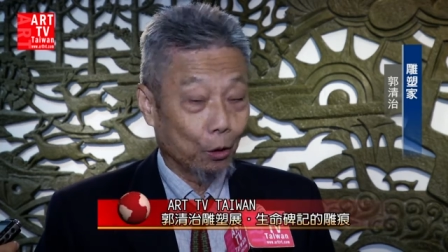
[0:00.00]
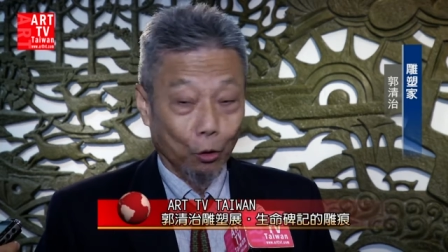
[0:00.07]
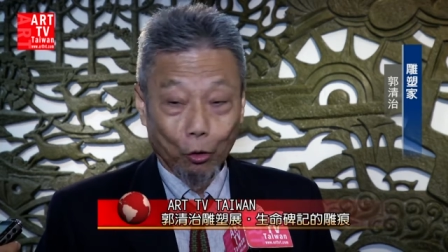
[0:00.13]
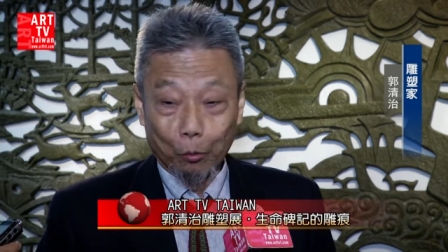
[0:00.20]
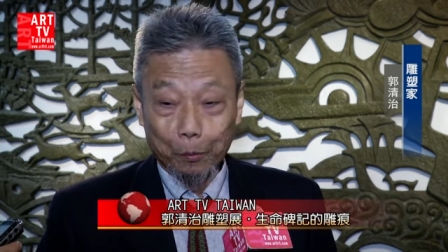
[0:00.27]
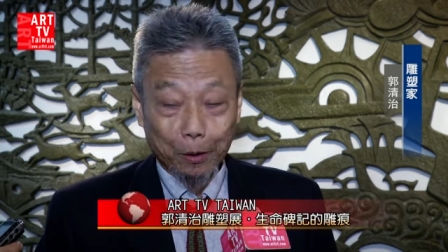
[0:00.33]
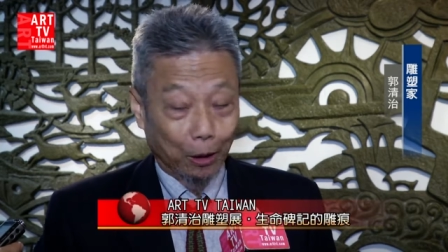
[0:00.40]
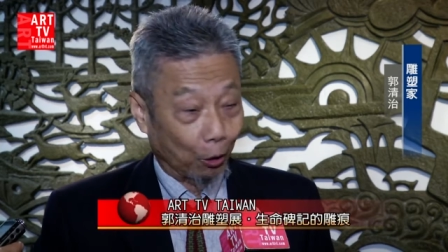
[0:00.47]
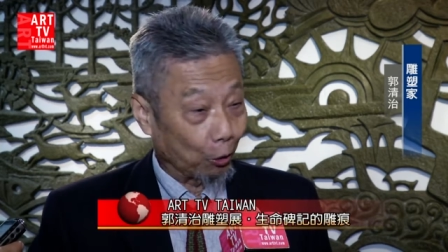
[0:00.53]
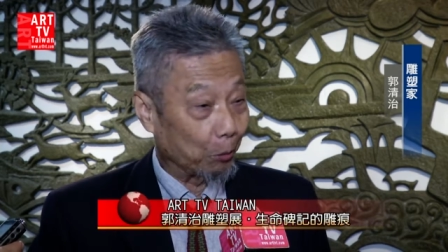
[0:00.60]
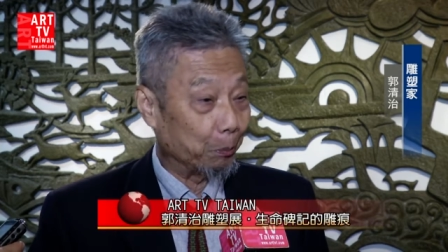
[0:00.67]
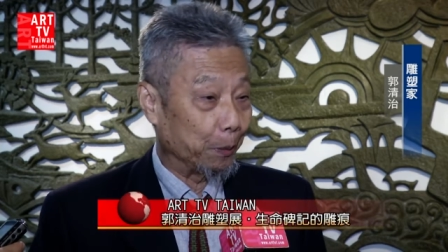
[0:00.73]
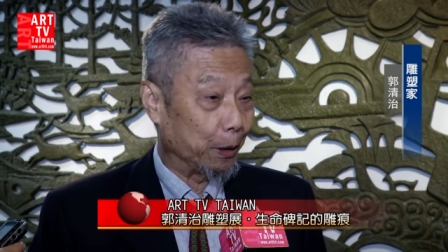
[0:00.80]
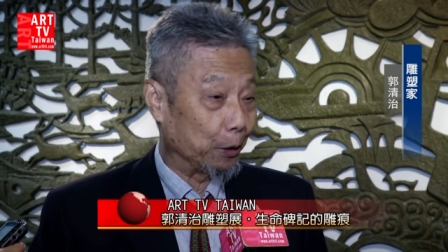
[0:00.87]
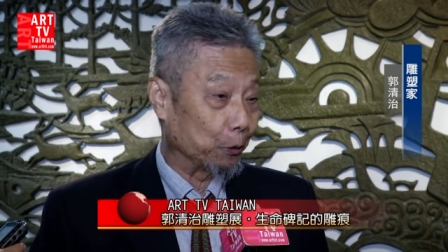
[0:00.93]
我们台
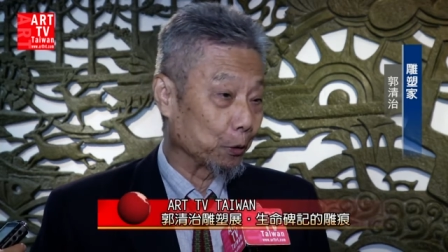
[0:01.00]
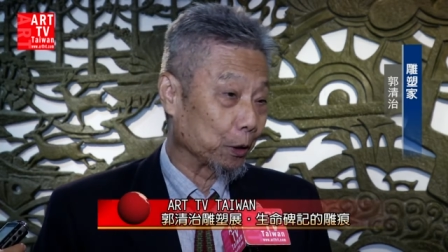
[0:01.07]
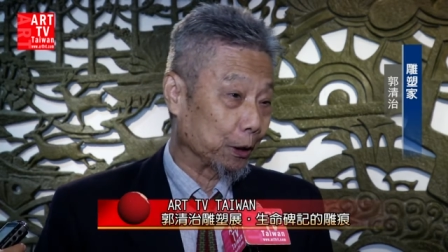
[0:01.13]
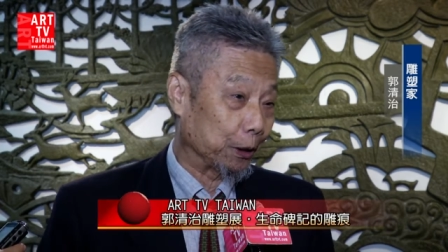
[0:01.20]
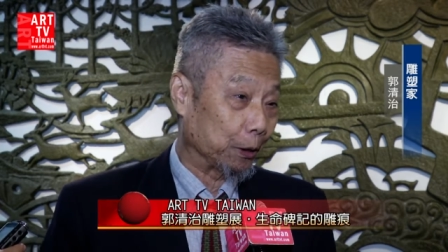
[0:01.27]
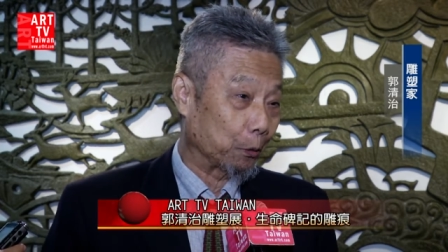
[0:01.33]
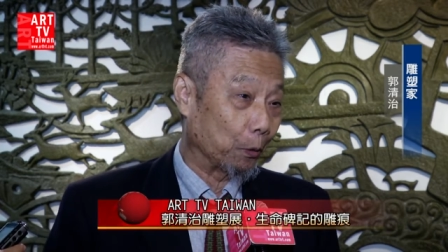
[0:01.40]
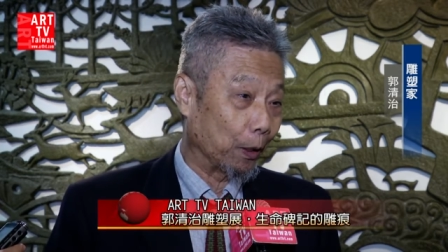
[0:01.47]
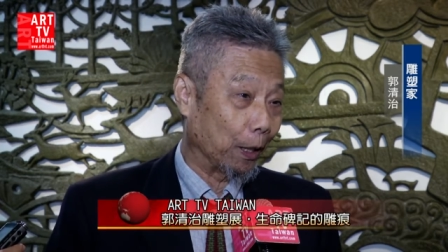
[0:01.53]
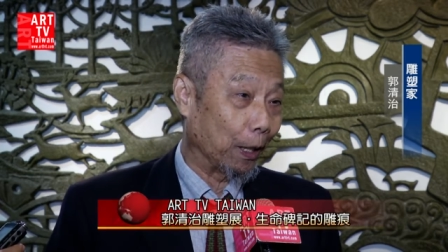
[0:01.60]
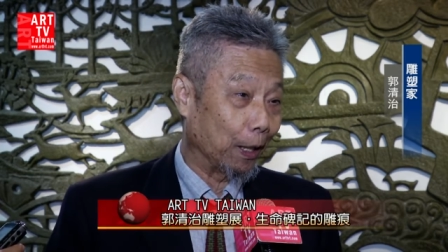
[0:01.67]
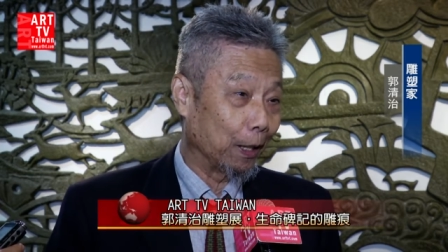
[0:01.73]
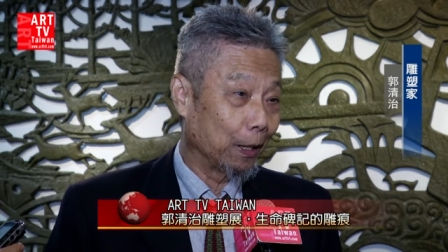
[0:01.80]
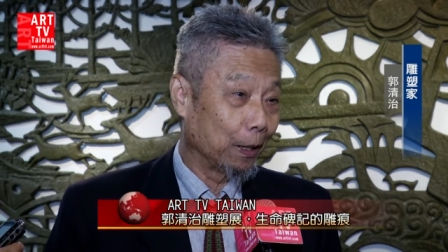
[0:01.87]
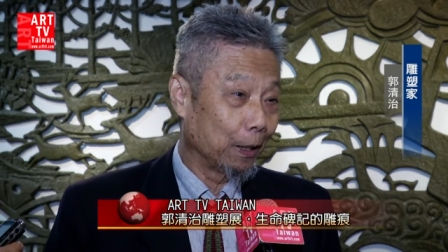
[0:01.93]
湾没有就奇怪
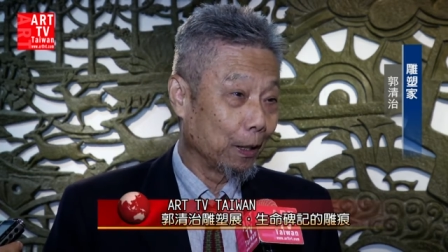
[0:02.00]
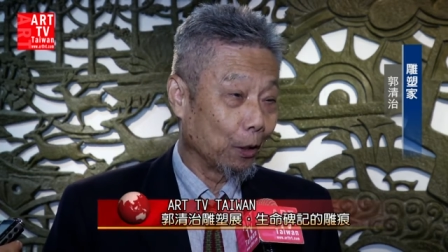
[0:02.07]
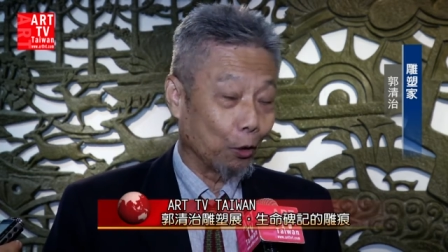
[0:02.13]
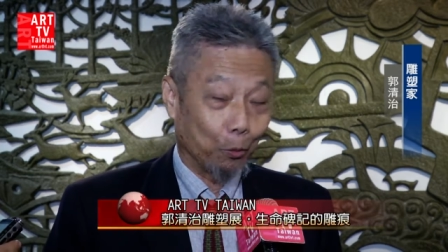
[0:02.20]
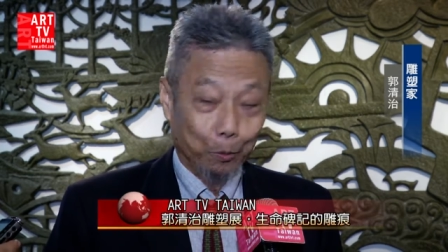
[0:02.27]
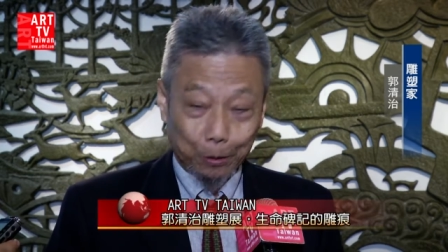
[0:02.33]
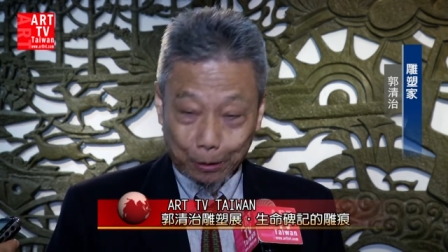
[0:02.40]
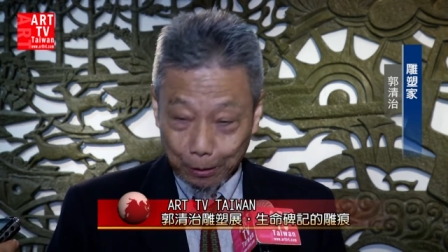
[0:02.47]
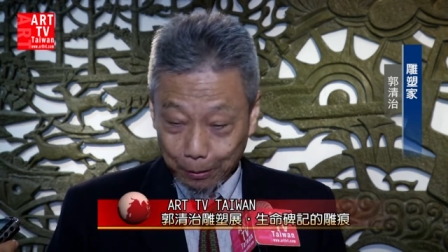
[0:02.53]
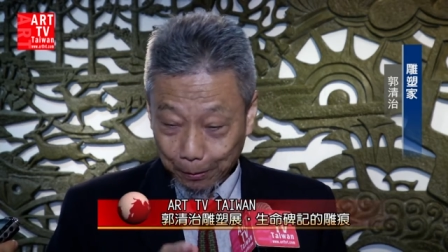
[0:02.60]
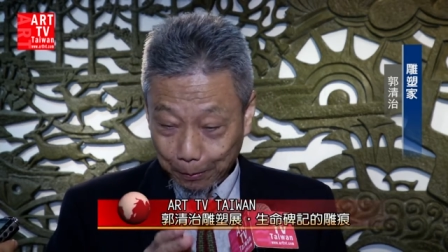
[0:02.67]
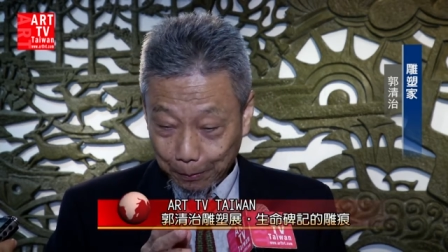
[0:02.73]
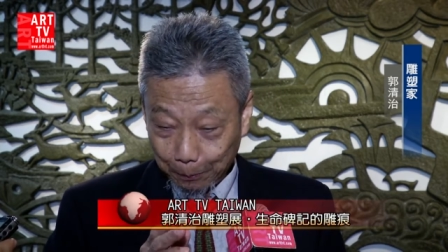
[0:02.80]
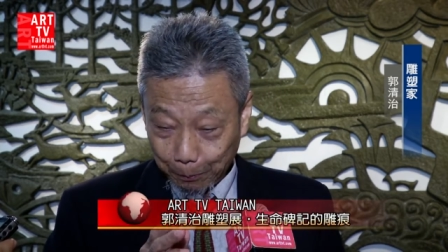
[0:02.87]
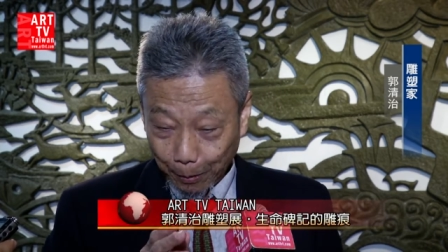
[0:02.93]
了，我们
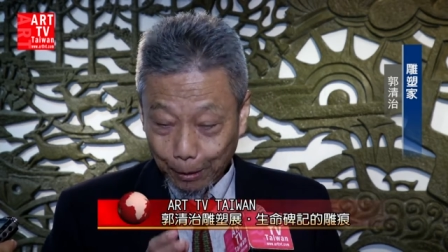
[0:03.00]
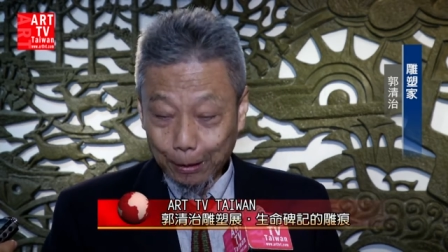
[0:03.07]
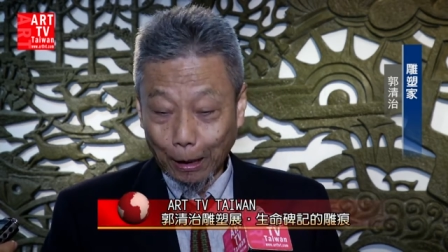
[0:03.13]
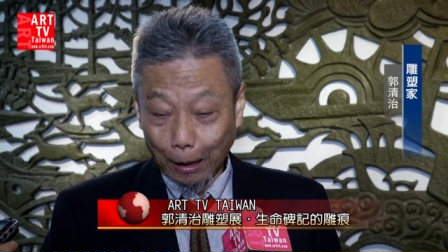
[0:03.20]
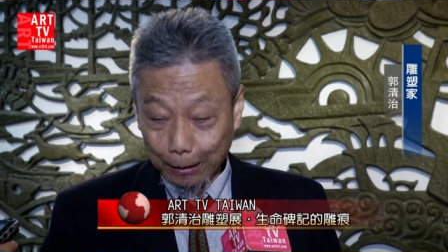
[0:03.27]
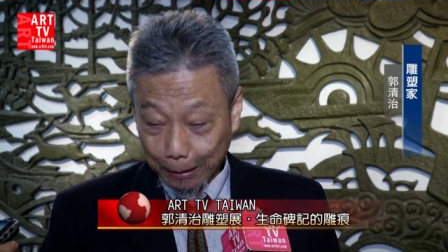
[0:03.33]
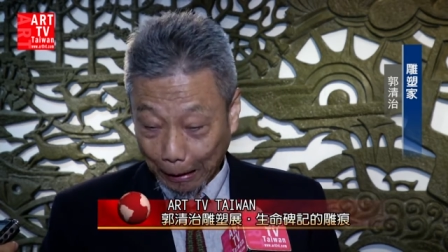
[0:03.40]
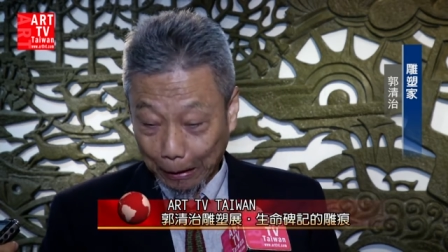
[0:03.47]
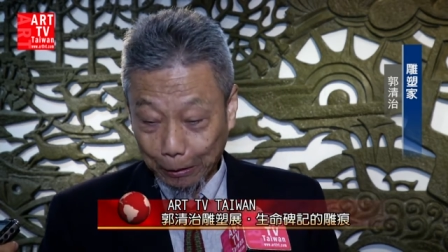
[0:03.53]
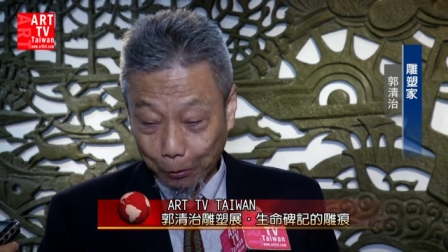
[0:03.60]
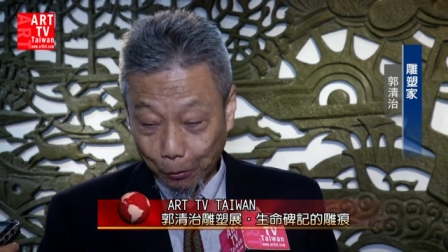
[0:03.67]
勉强讲